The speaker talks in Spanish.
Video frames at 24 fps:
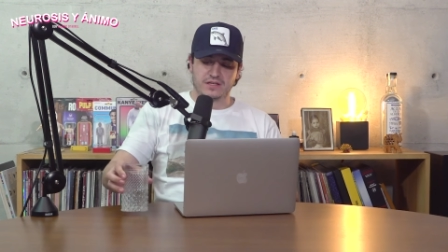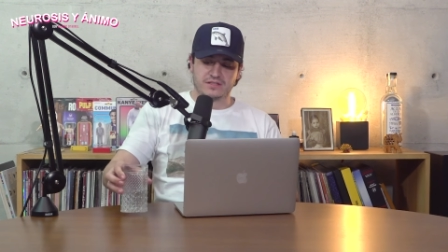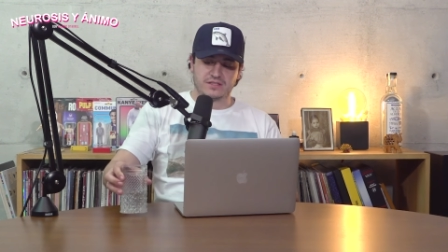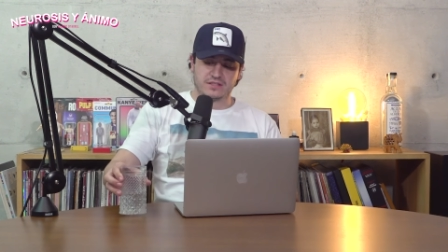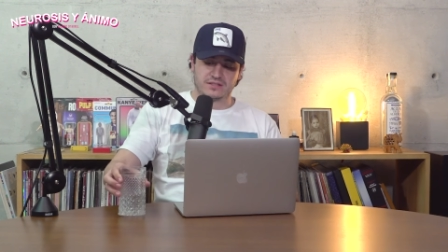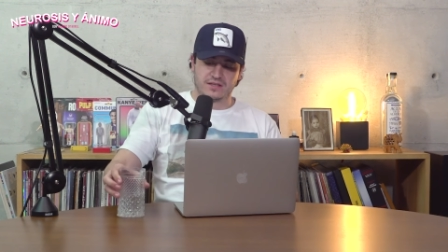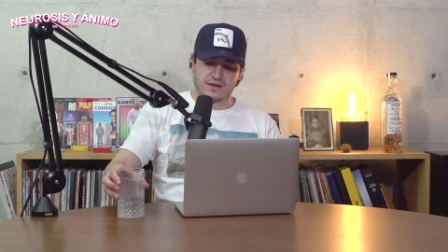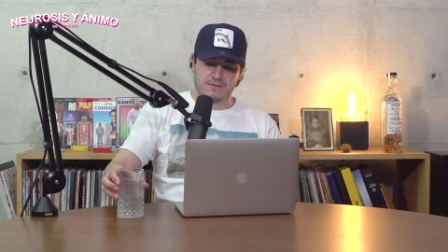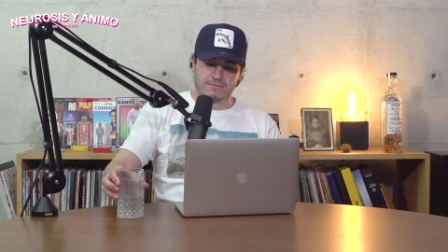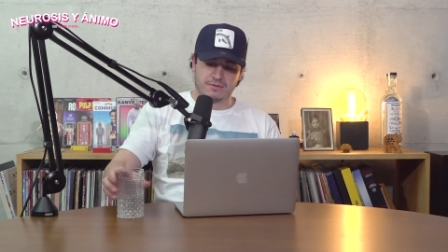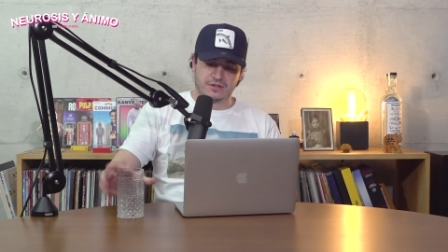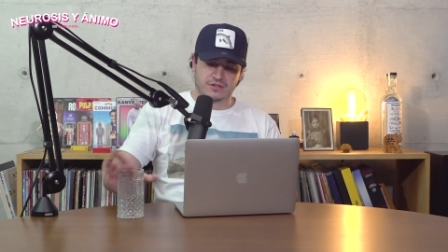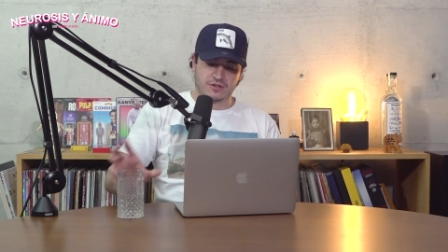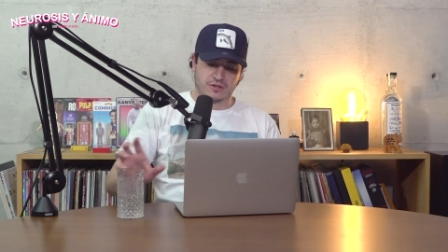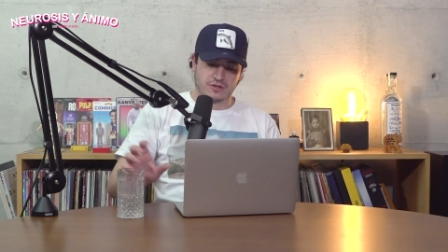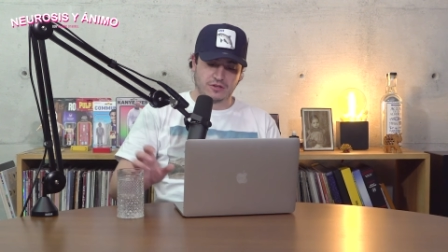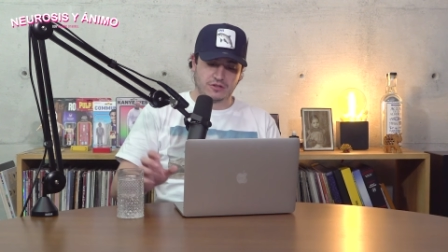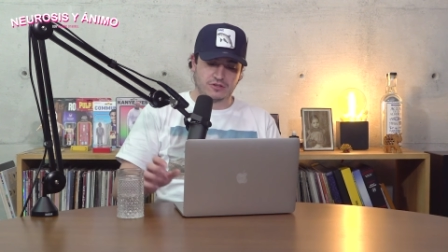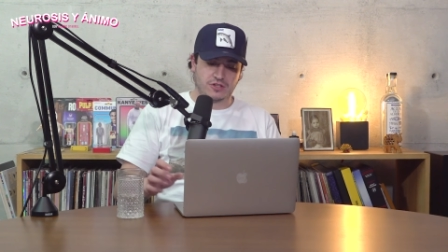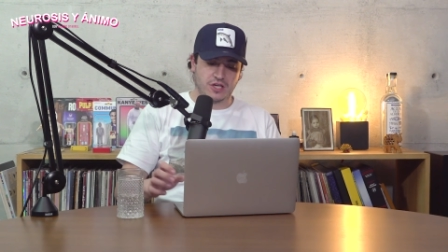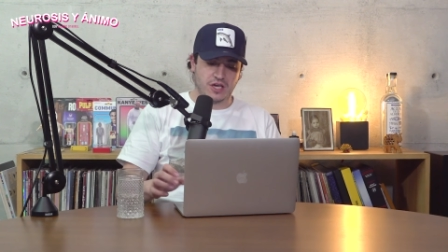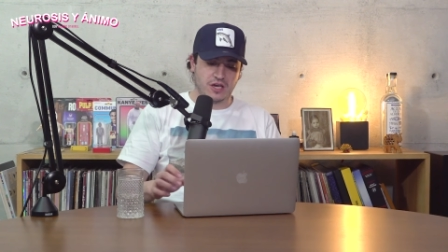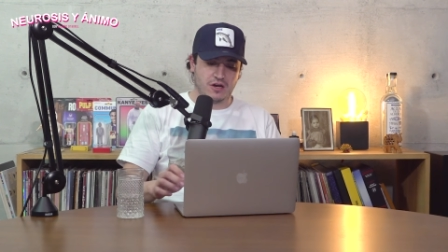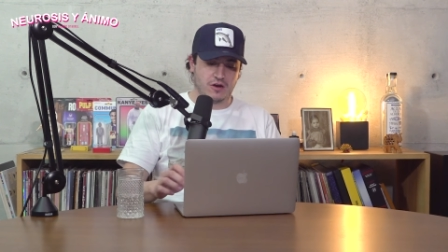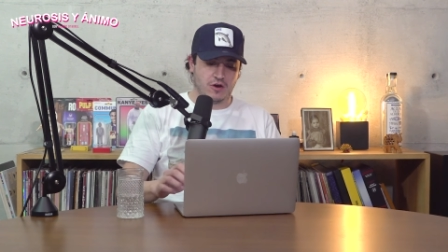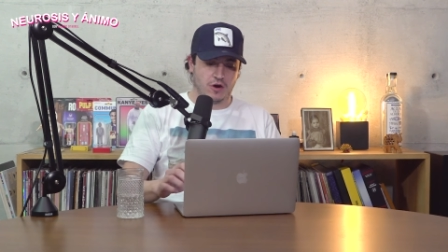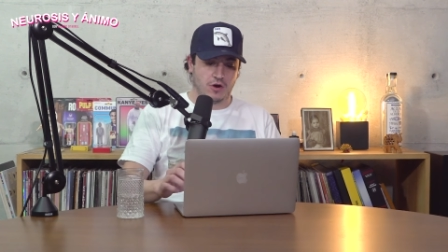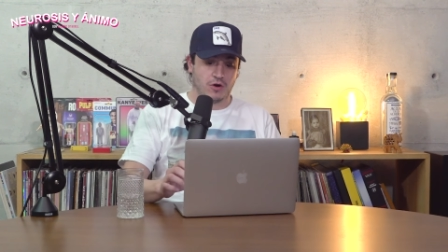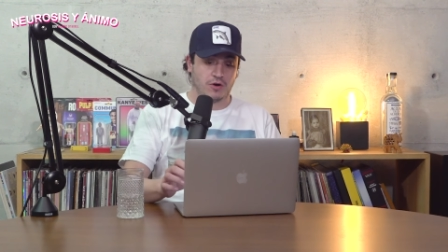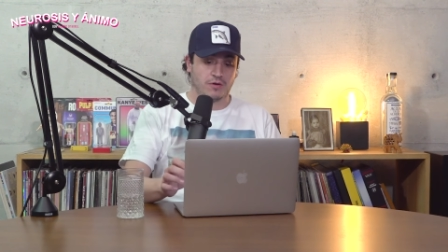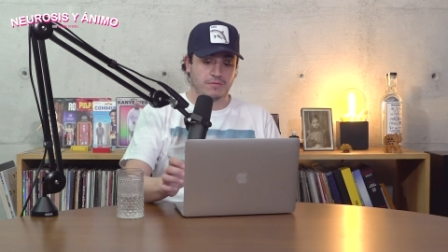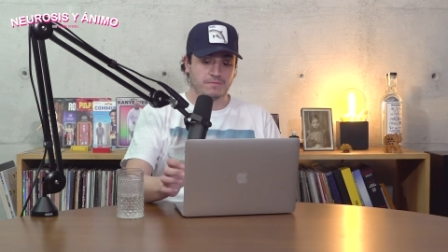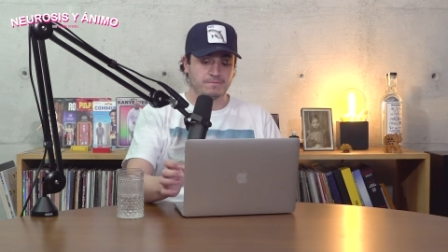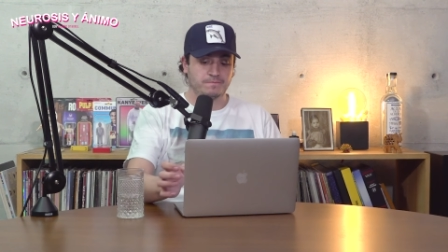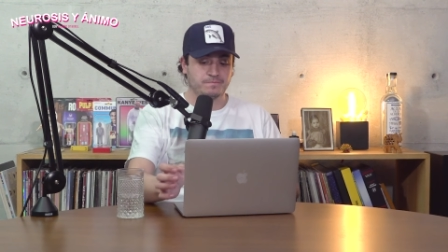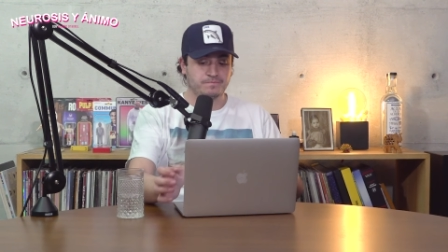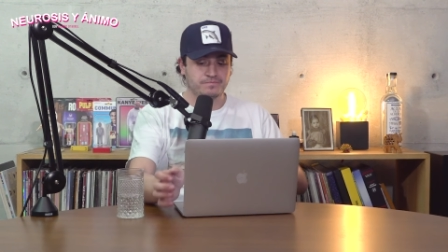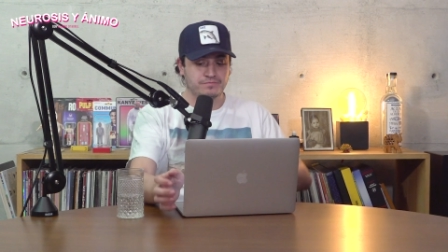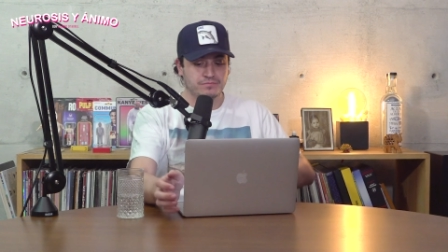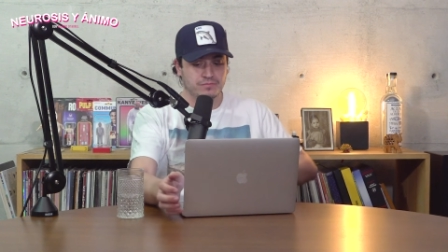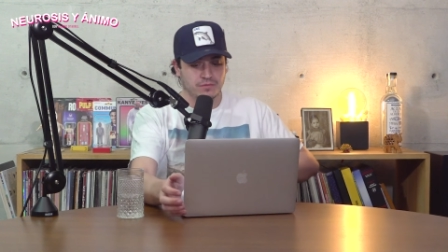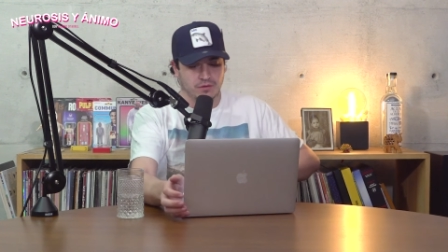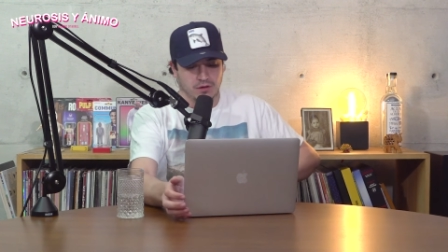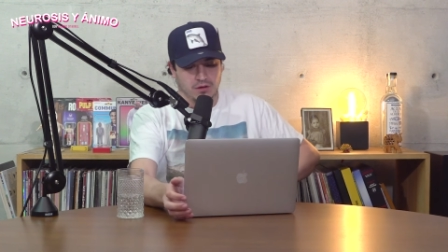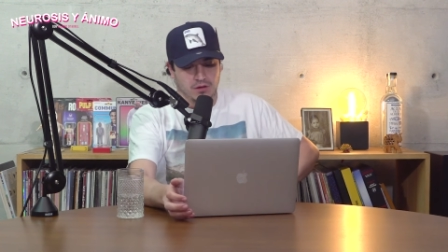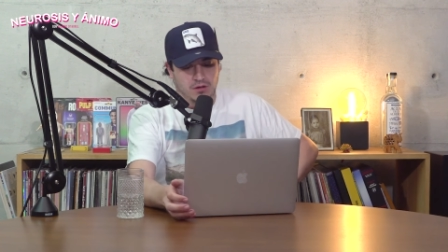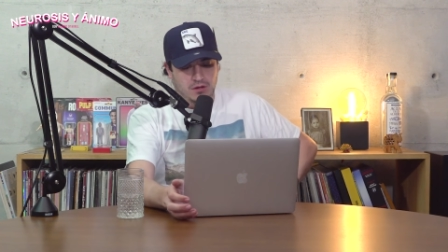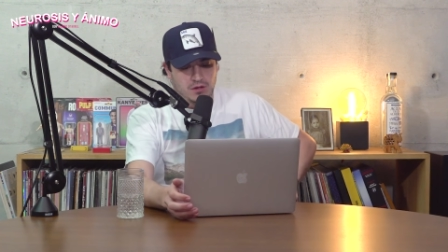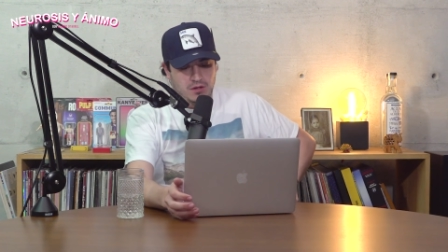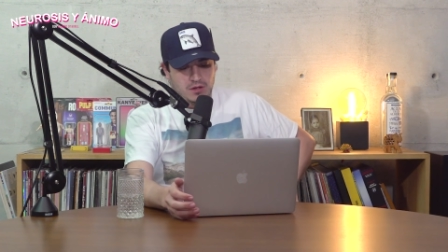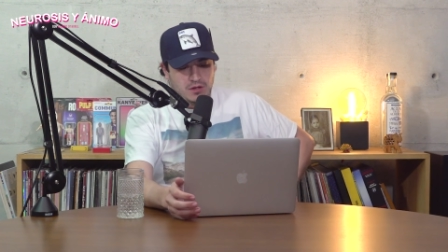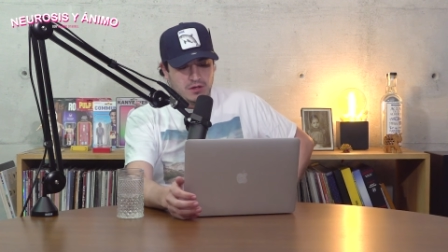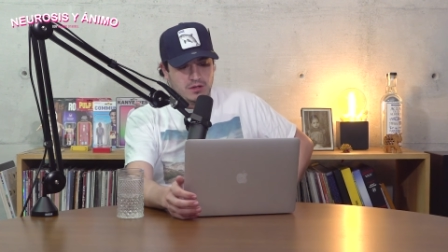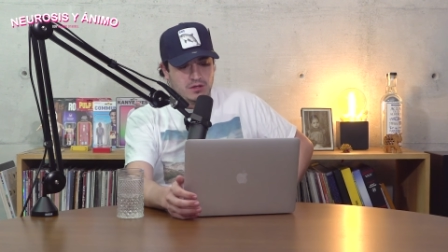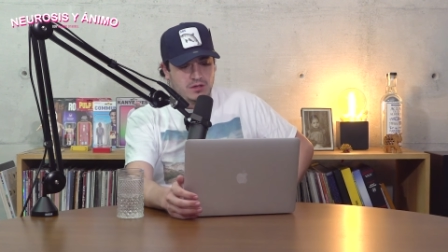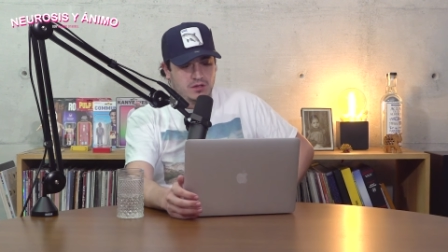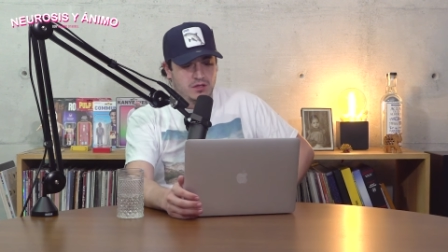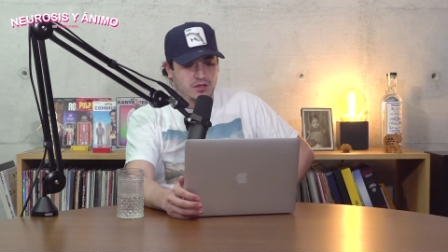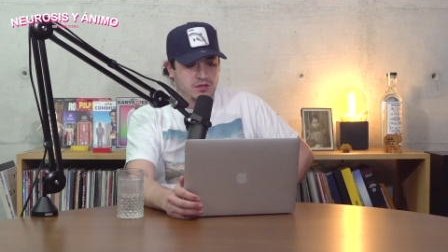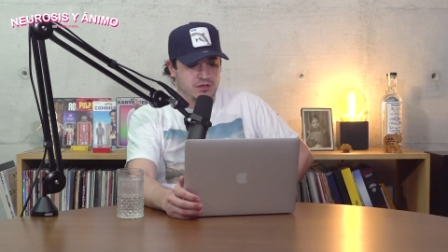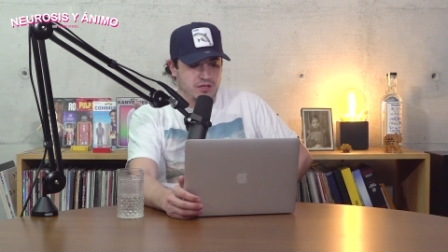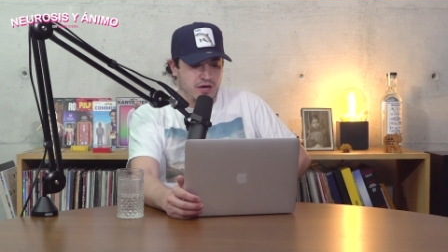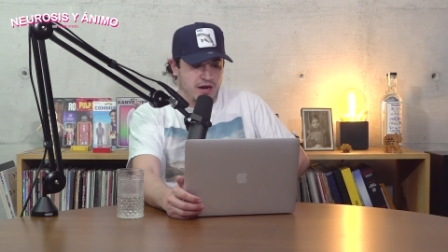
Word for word: este es el episodio 5. Y